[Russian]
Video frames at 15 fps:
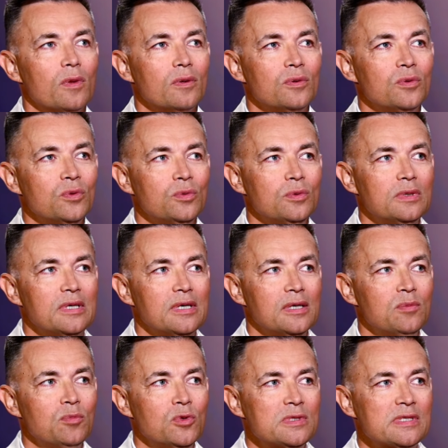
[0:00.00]
Ну,
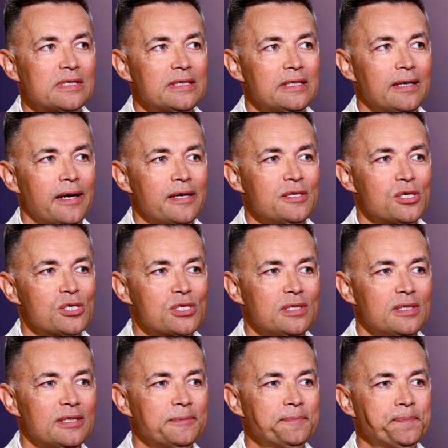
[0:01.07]
эмоции,
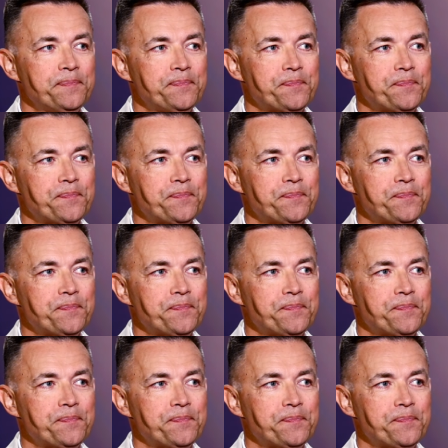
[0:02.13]
конечно,